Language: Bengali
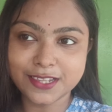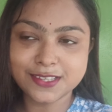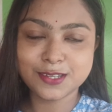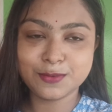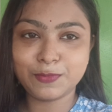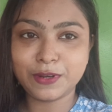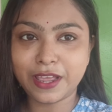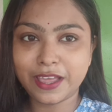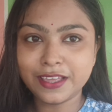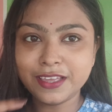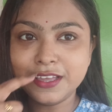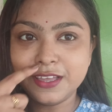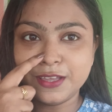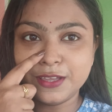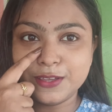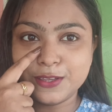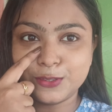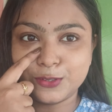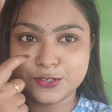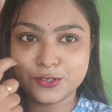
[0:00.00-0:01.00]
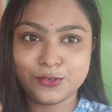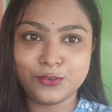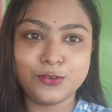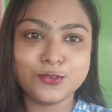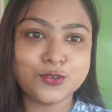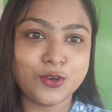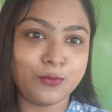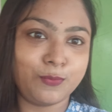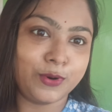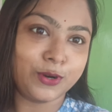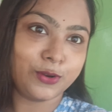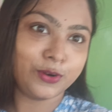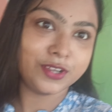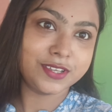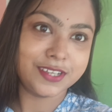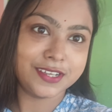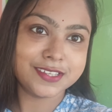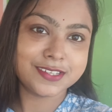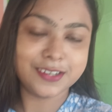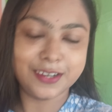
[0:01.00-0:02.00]
গেছে প্রায় সেজন্য ঝটপট করে
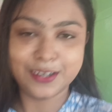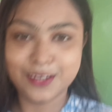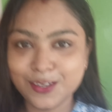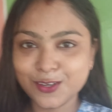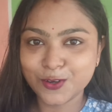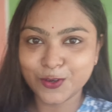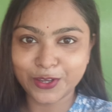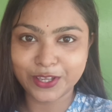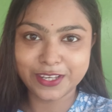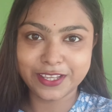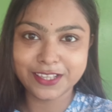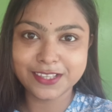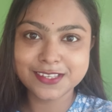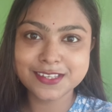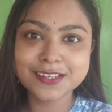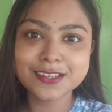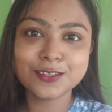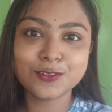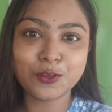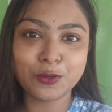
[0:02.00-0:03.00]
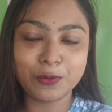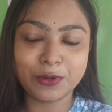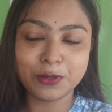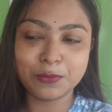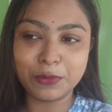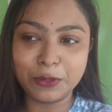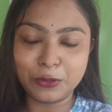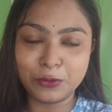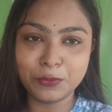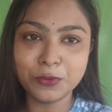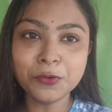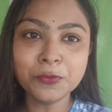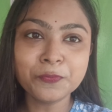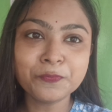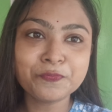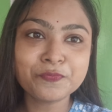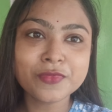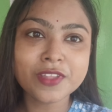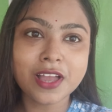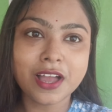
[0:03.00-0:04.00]
জাস্ট রেডি হয়ে নিয়েছি তো এবারে বেরোবো
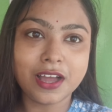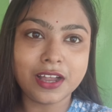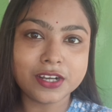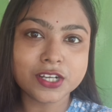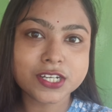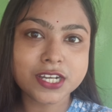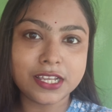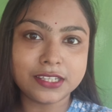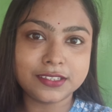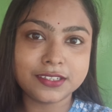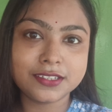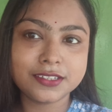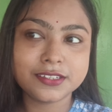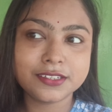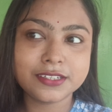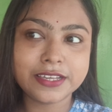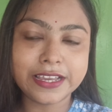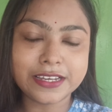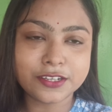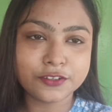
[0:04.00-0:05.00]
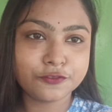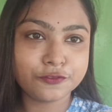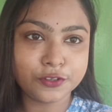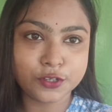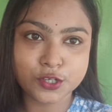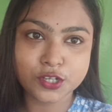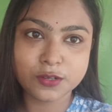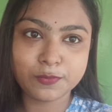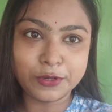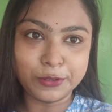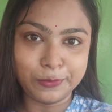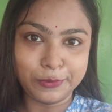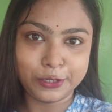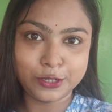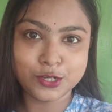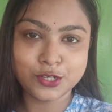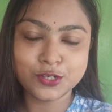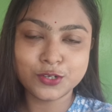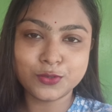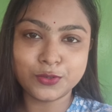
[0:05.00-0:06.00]
আর সাথে একটা ফ্রেশের
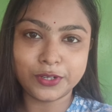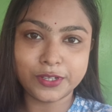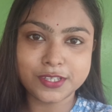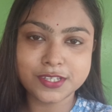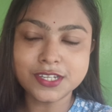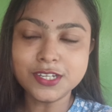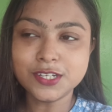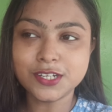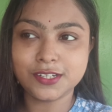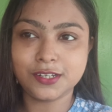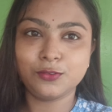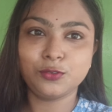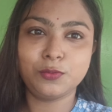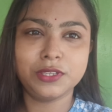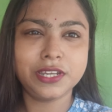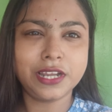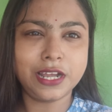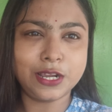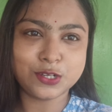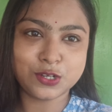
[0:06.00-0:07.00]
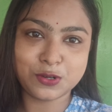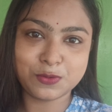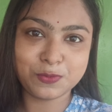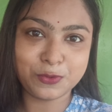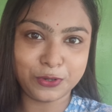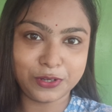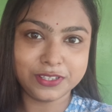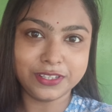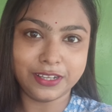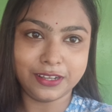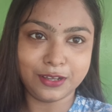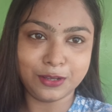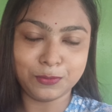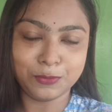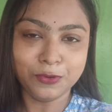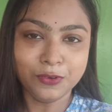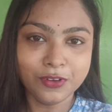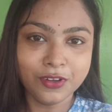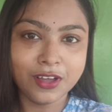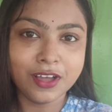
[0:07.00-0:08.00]
প্রিপারেশন করেছি সেটাও তোমাদের আসার পরে
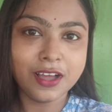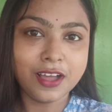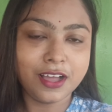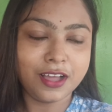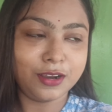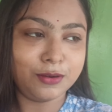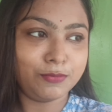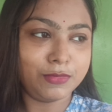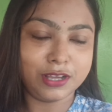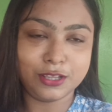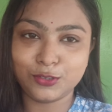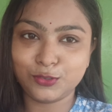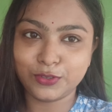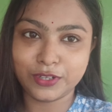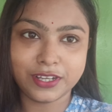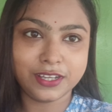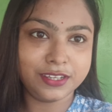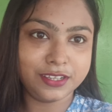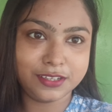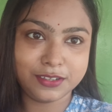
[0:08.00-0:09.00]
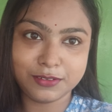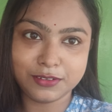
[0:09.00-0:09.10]
দেখাবো তো এখানে